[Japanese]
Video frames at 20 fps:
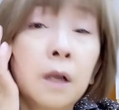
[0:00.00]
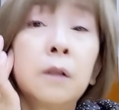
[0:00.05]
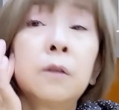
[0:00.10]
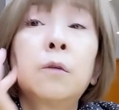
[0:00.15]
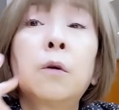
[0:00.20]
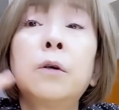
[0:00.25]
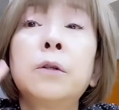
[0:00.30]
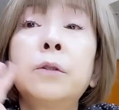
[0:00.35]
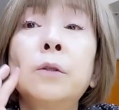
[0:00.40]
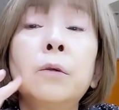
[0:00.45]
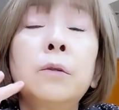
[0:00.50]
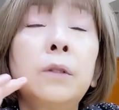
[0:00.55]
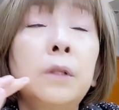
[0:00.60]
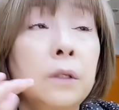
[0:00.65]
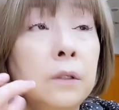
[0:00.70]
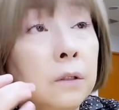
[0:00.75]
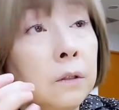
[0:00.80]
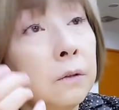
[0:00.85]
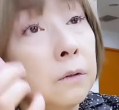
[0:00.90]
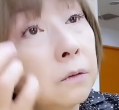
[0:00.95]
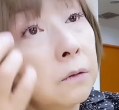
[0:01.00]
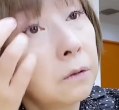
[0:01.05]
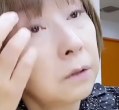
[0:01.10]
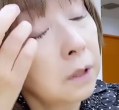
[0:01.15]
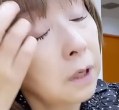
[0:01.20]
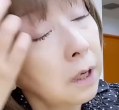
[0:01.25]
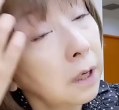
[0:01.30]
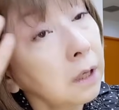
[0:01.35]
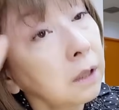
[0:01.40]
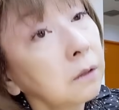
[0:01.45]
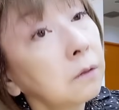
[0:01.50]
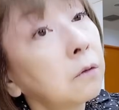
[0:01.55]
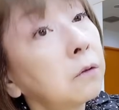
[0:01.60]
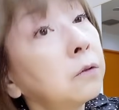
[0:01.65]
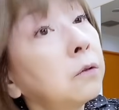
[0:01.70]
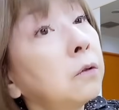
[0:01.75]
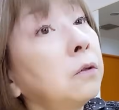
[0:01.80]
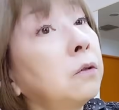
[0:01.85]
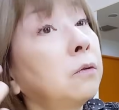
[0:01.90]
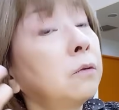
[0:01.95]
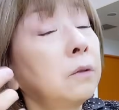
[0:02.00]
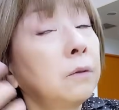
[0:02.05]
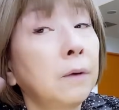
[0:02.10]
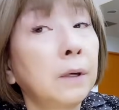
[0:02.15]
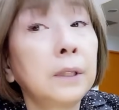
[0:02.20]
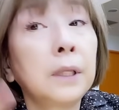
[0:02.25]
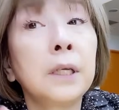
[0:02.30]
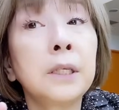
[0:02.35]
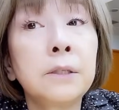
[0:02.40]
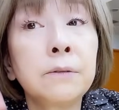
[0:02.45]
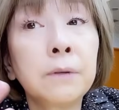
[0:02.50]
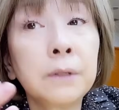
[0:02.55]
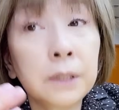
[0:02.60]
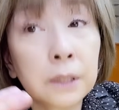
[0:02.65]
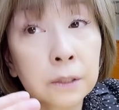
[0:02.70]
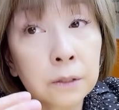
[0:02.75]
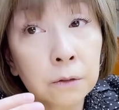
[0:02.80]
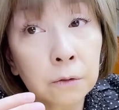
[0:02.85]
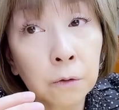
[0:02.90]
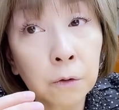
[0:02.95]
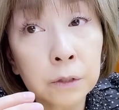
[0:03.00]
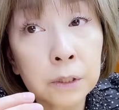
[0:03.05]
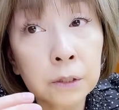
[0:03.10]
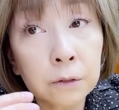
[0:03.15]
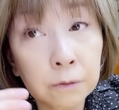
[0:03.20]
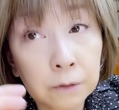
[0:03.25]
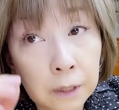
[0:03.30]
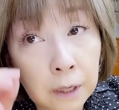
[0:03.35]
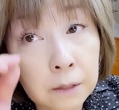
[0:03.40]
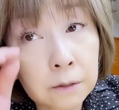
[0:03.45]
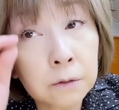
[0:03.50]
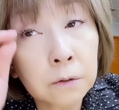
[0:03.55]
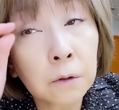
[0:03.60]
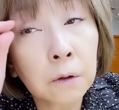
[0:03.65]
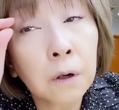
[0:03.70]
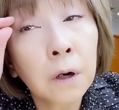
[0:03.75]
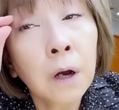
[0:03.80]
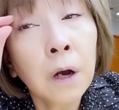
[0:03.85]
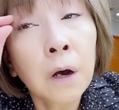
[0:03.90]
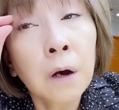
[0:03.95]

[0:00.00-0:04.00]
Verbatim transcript: 年取ってくるとね、年取ってくると私はですよ、個人の感想。